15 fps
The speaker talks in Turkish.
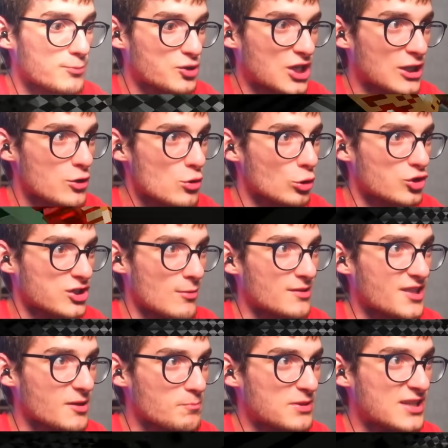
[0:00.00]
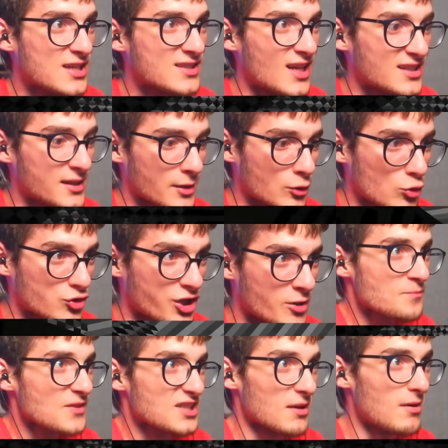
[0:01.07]
Bir şeyler oldu. Samantha bizi hızlandırdı
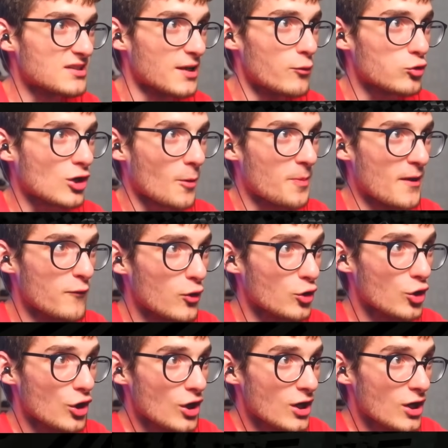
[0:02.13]
dostlarım. Samantha vur kapıya. Vur.